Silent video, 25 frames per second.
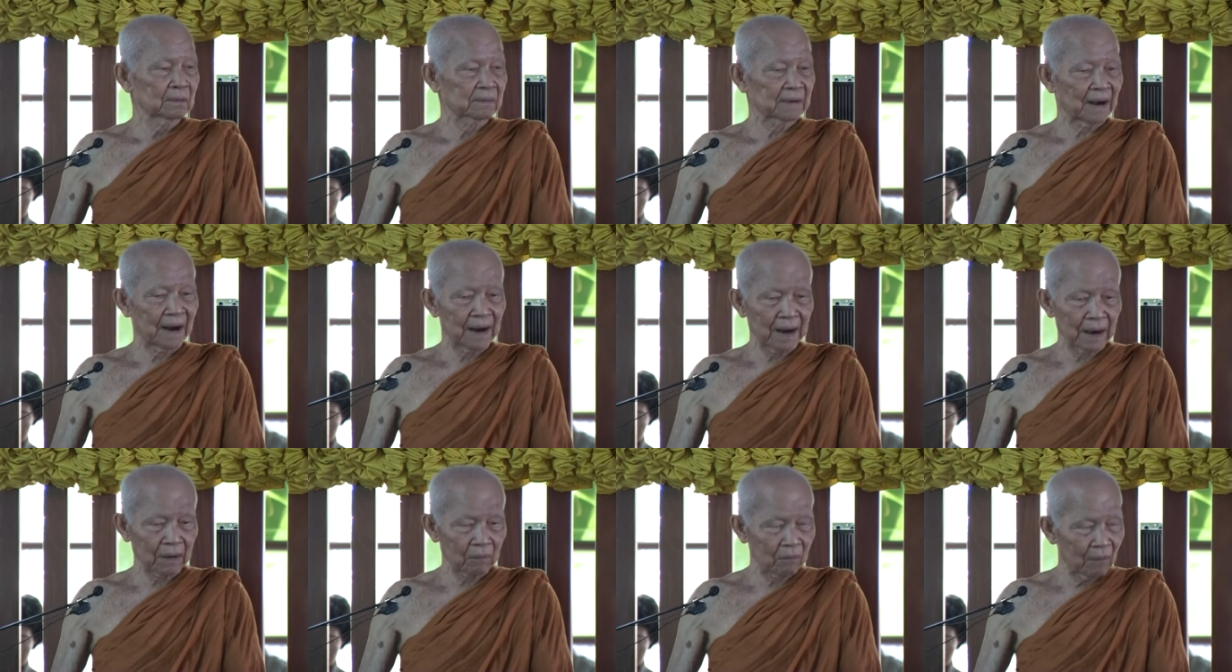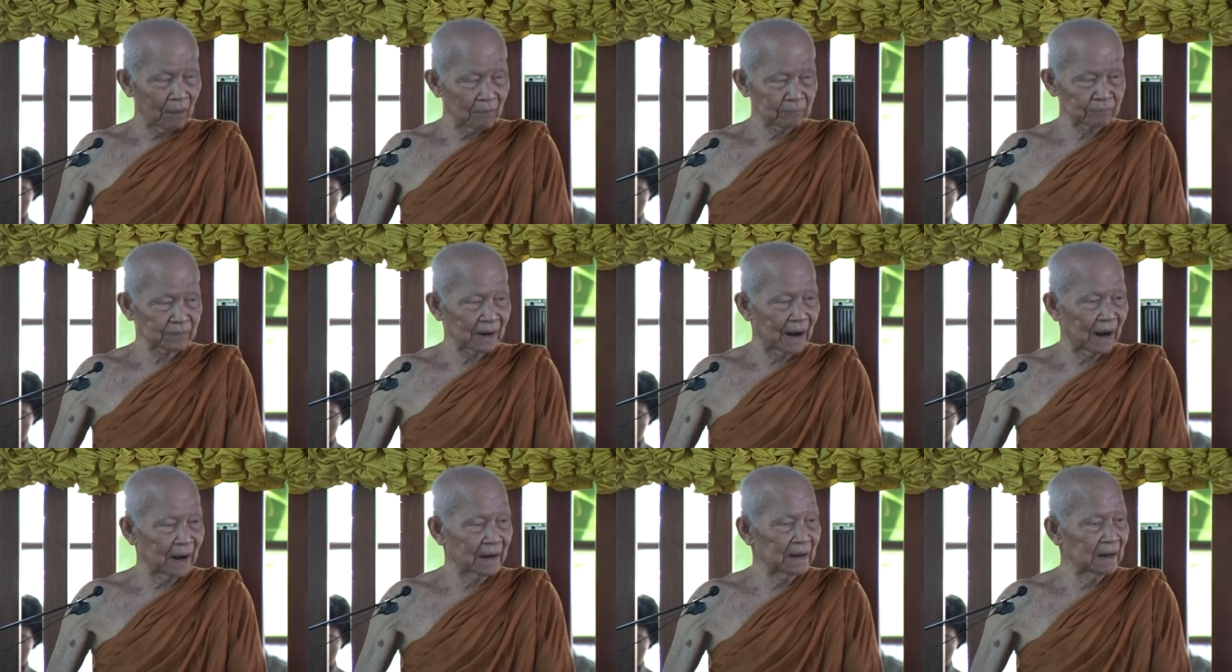แต่ความ
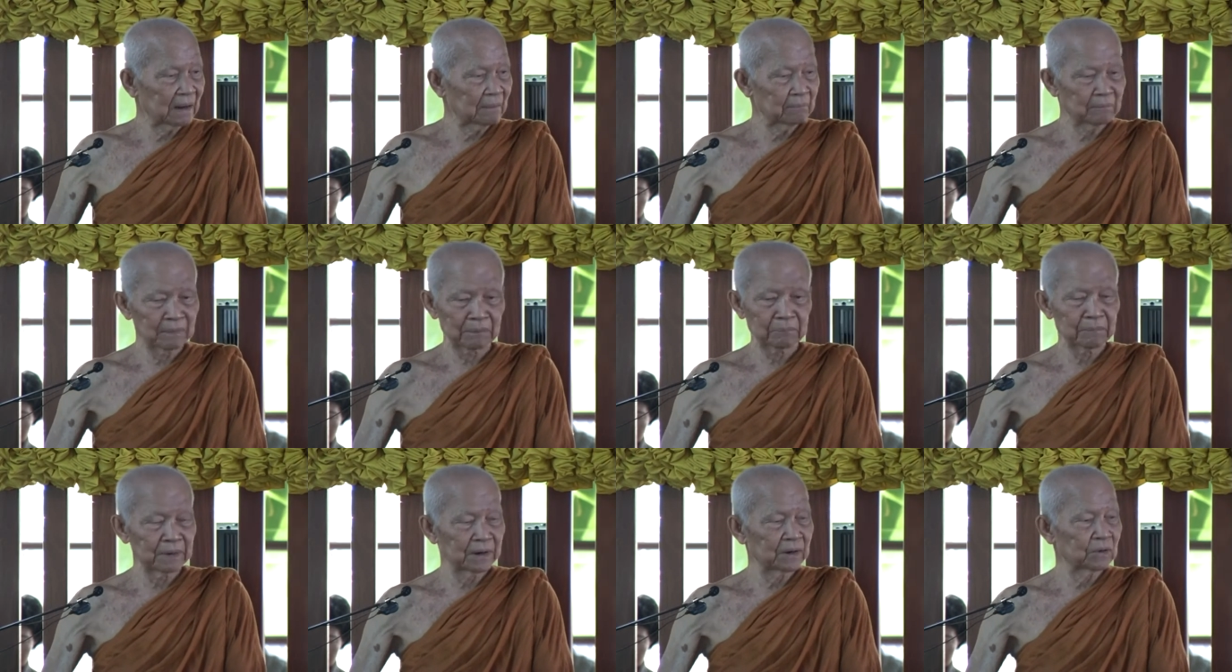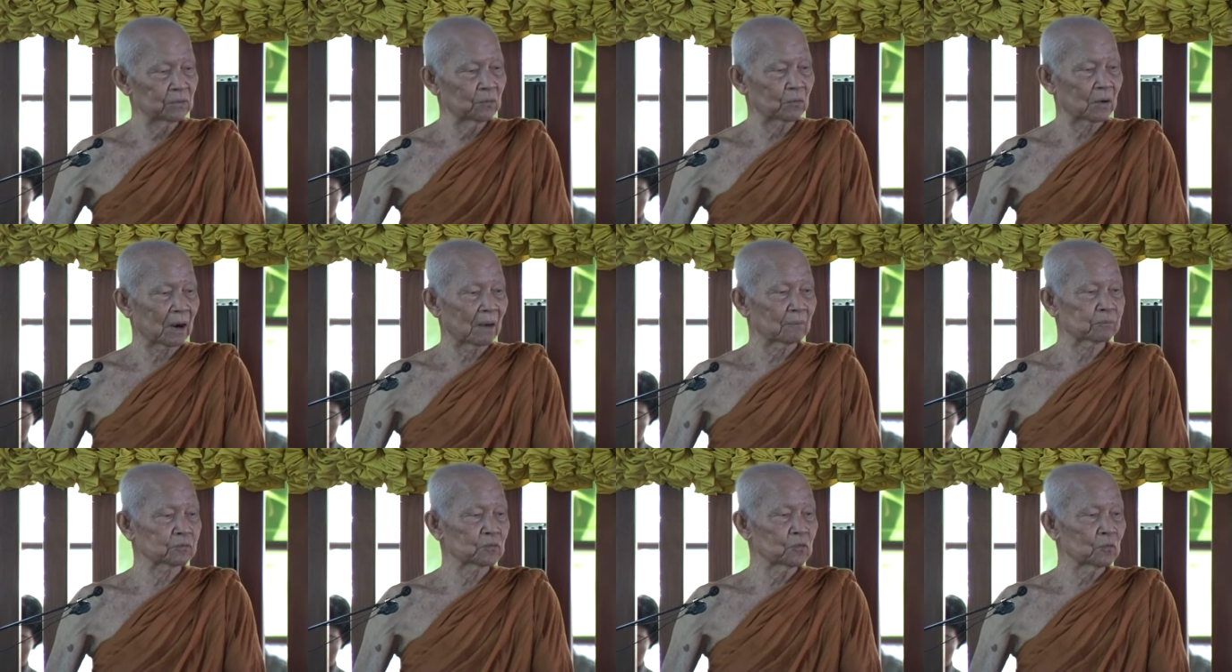ตายนี้มันมีอยู่
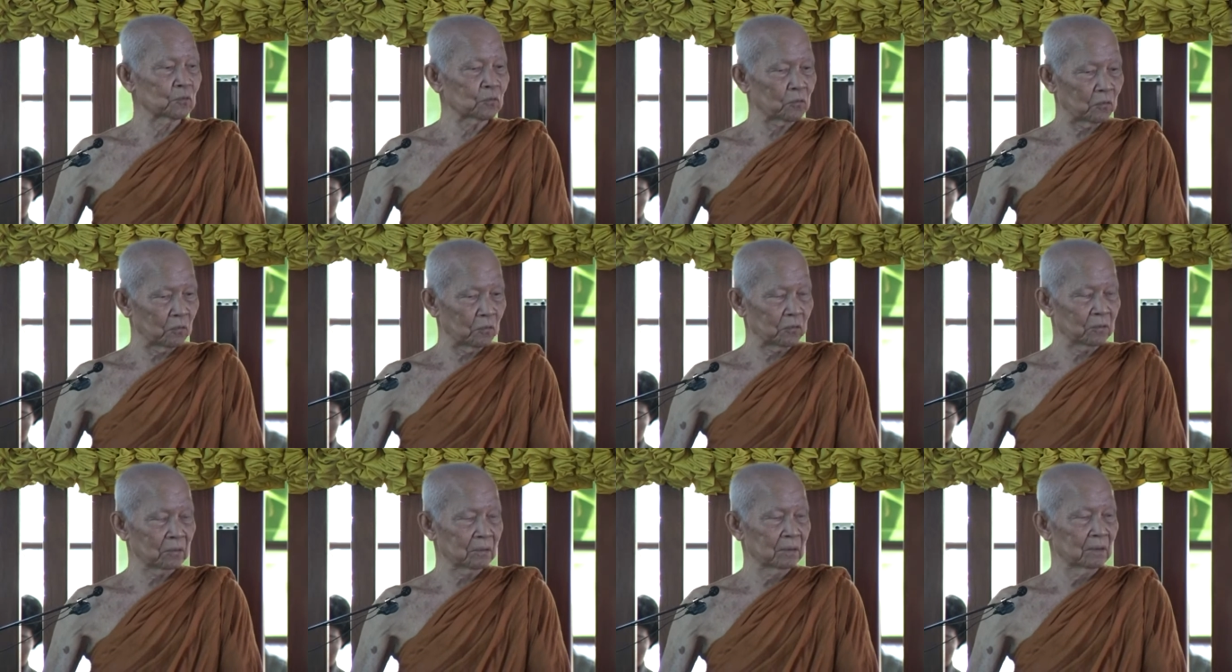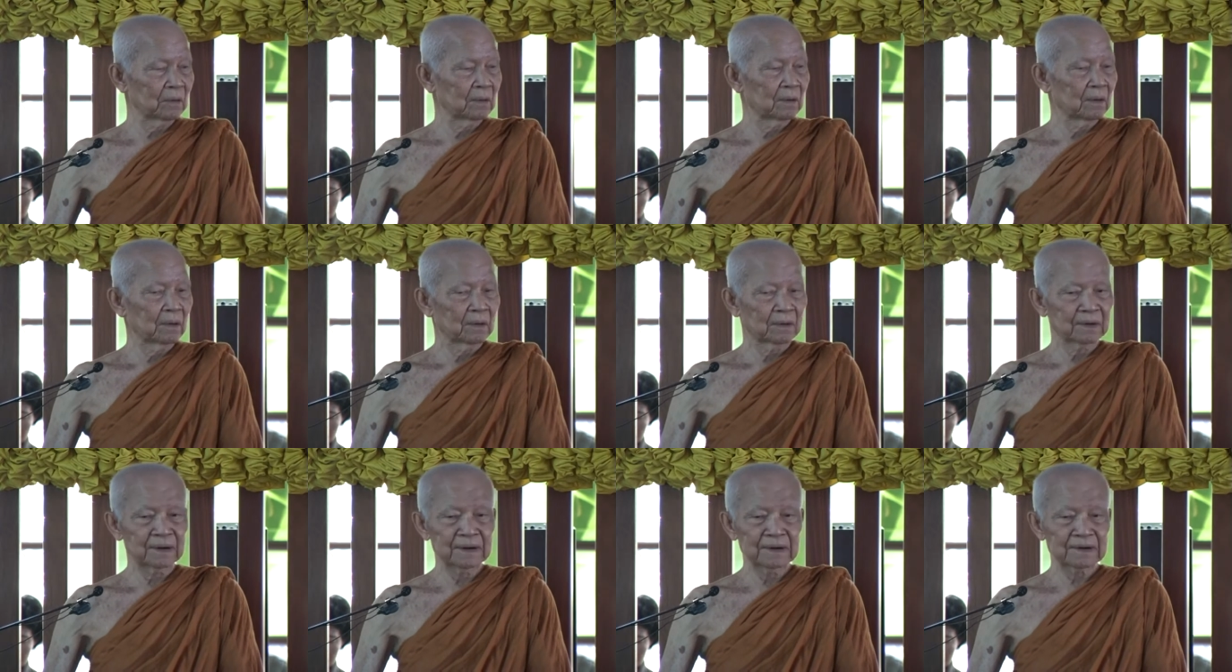กับทุกคน
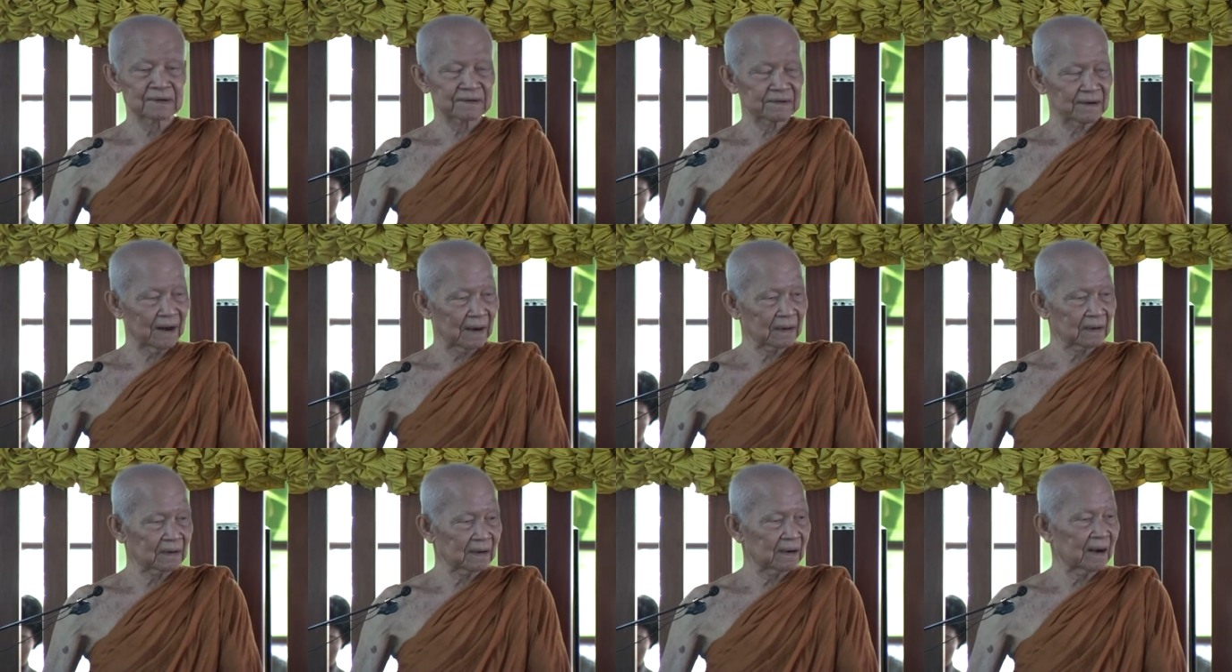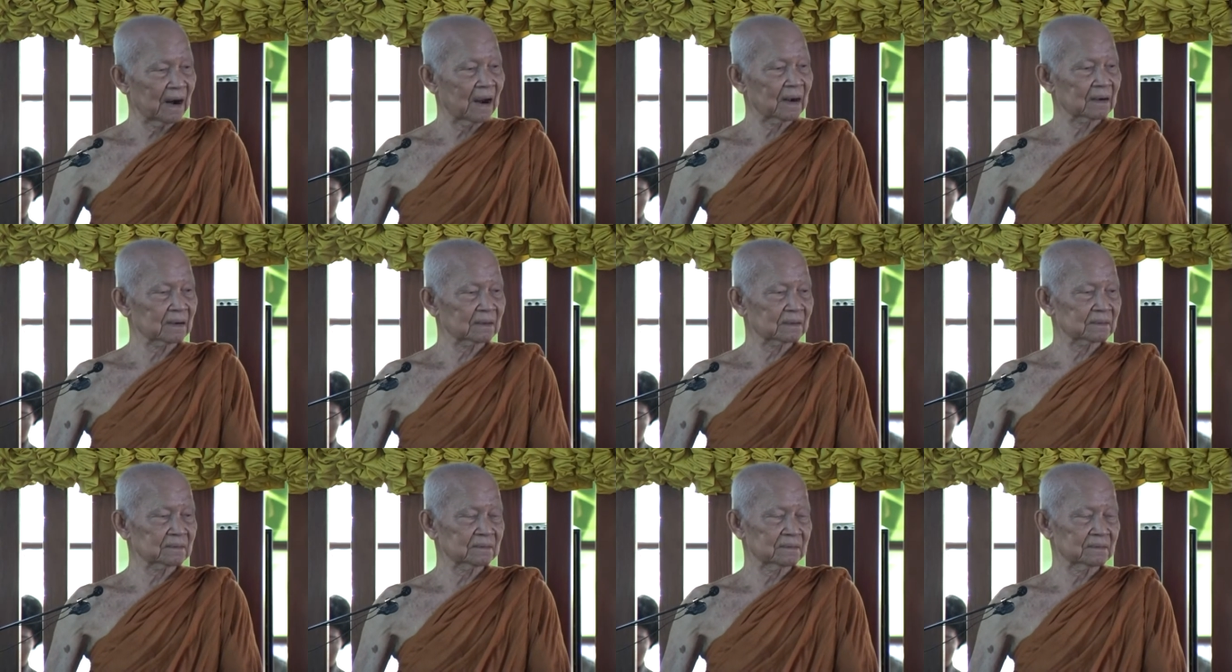นี่สัตว์รัก